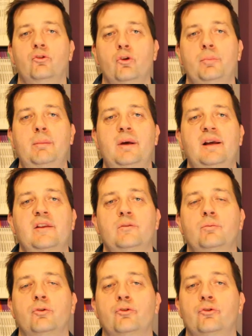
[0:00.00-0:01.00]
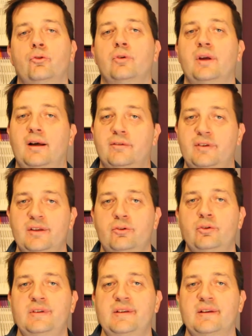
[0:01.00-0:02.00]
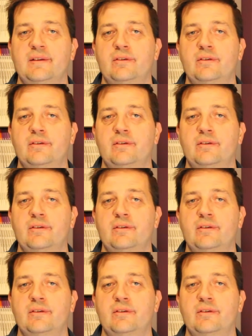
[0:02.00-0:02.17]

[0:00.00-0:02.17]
Son palmarès monte donc à 22 titres à